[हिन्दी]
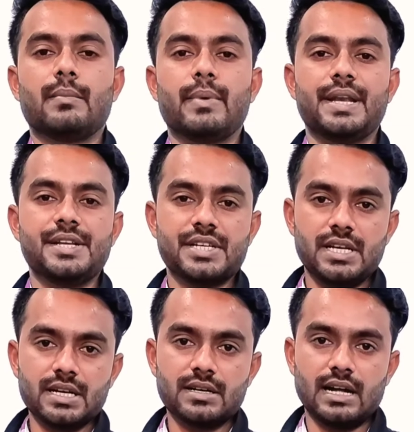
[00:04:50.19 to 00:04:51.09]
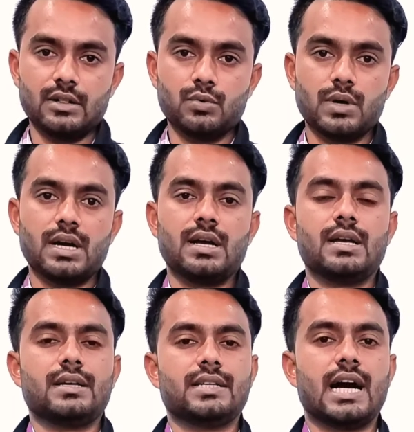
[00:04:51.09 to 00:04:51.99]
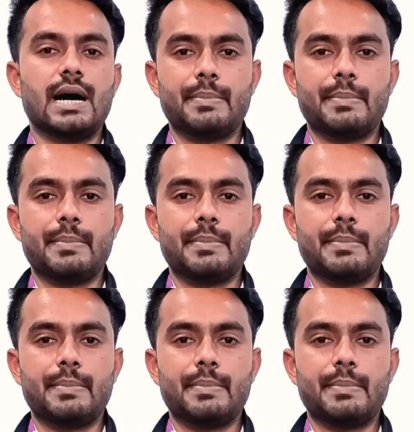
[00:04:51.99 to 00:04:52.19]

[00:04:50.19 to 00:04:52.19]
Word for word: मैं नीचे लिंक डाल दूँगा या